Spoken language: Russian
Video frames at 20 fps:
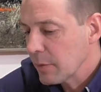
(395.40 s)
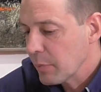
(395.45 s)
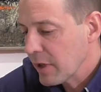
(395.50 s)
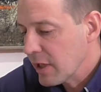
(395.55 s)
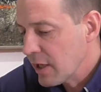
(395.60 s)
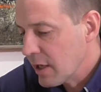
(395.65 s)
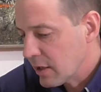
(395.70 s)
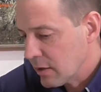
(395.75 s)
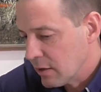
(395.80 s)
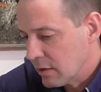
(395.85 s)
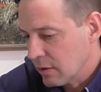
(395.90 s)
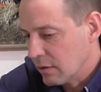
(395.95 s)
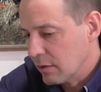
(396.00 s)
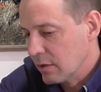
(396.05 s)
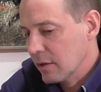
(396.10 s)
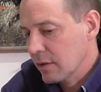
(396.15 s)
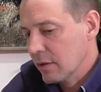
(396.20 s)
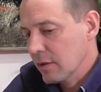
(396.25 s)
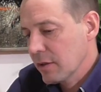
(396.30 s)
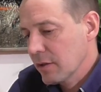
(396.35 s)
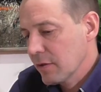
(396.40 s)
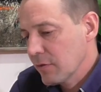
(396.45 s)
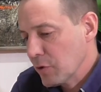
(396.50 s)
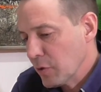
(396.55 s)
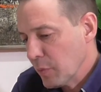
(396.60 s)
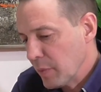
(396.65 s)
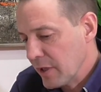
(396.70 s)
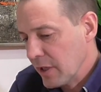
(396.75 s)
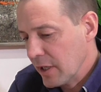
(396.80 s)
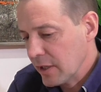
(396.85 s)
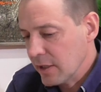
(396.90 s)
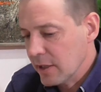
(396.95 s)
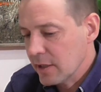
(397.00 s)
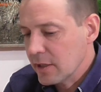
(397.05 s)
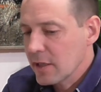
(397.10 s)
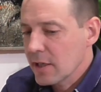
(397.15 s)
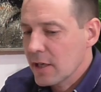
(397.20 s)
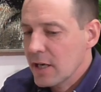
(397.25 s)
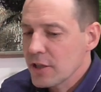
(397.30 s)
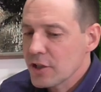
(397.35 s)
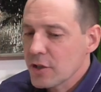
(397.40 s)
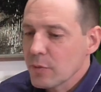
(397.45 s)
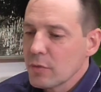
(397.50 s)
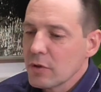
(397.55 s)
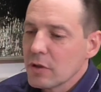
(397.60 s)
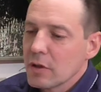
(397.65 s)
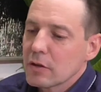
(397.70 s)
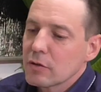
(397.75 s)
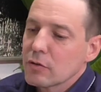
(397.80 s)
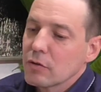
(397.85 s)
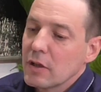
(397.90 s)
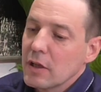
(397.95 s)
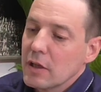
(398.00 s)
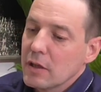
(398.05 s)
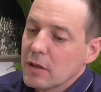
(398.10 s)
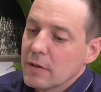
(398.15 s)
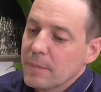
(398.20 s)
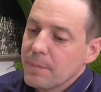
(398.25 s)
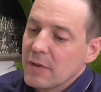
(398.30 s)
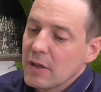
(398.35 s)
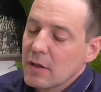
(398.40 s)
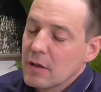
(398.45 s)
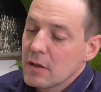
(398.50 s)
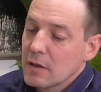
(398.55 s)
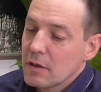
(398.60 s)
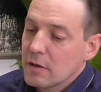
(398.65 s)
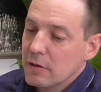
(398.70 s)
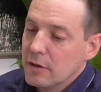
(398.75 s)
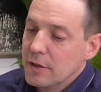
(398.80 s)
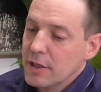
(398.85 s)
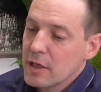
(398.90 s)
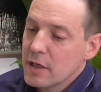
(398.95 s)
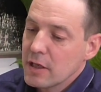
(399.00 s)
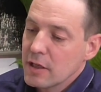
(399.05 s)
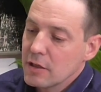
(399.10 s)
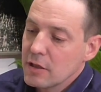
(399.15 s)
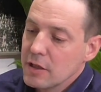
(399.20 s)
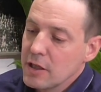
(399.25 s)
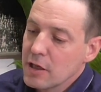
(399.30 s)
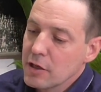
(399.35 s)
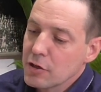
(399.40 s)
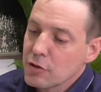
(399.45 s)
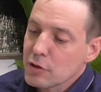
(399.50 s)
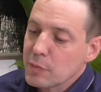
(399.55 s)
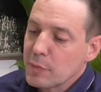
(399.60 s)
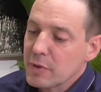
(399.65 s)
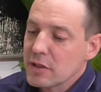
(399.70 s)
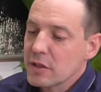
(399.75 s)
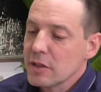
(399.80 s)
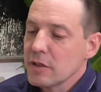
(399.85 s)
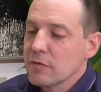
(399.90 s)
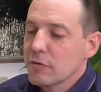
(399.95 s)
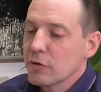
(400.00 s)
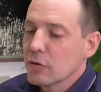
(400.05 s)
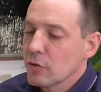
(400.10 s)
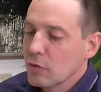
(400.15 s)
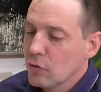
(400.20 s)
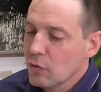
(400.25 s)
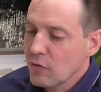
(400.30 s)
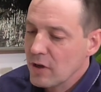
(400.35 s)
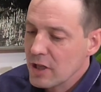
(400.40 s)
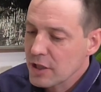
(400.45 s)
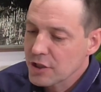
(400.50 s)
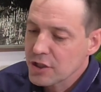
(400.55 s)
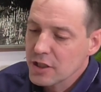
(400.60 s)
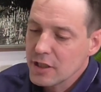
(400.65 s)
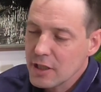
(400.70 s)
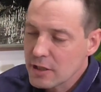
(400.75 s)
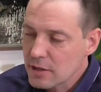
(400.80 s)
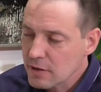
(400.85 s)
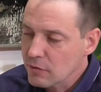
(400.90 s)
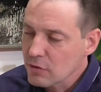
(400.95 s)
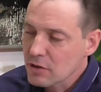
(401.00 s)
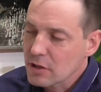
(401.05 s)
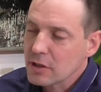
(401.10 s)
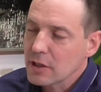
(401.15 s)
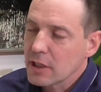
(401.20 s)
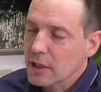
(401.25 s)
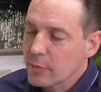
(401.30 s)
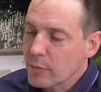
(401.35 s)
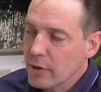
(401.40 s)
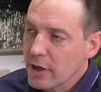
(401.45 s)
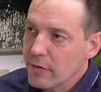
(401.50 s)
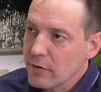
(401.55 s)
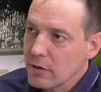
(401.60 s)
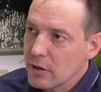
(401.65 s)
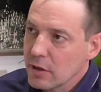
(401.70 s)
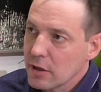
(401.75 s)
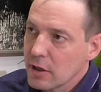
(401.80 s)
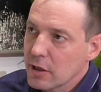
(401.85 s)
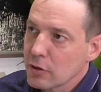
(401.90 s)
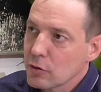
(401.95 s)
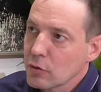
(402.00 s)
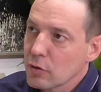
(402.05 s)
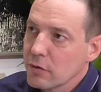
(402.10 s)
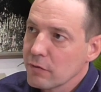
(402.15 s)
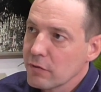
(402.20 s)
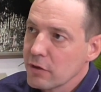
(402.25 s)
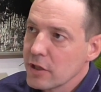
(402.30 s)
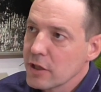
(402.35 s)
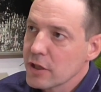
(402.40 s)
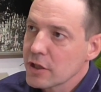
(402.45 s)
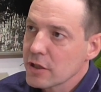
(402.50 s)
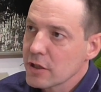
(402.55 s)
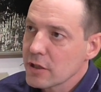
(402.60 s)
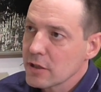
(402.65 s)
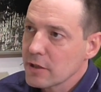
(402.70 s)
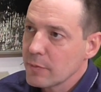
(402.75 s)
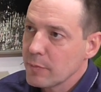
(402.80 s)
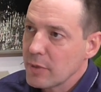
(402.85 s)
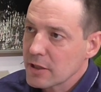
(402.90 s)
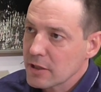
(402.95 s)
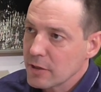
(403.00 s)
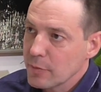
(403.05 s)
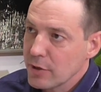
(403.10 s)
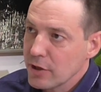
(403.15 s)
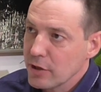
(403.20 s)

Это понятно, это, это все понятно, это и раньше было актуально. А, я, я хочу спросить, вот у вас же есть свой склад, правильно, на котором вы держите запас